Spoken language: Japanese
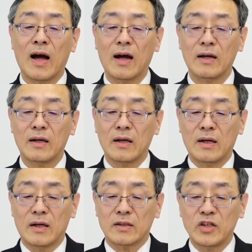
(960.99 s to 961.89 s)
は
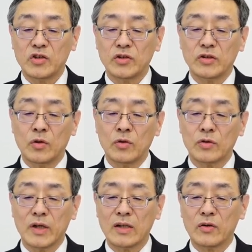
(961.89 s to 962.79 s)
24
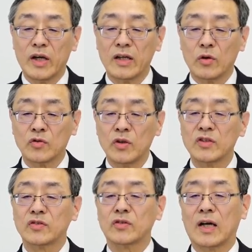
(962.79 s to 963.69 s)
億円の営業損
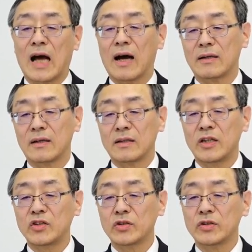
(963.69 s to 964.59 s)
失から
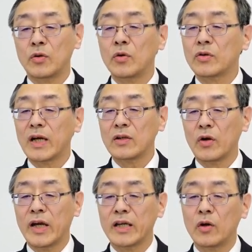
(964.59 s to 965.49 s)
24億円
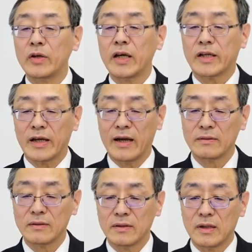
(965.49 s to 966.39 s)
の営業利益へ
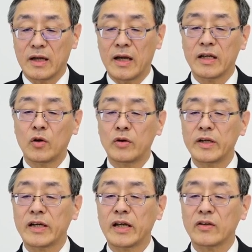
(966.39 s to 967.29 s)
営業
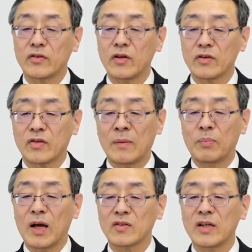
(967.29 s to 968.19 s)
利益率
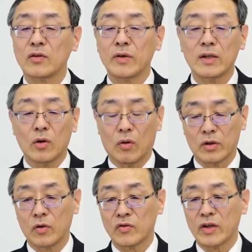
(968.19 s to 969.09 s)
3%へと
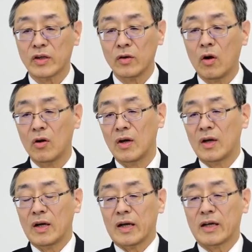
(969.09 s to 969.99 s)
業績を
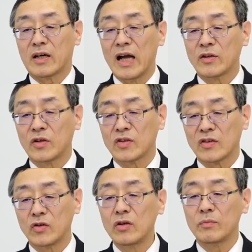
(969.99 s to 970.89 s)
回復
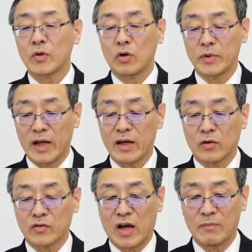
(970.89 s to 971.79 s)
させる見込みで
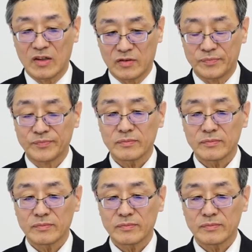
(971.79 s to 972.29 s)
ございます。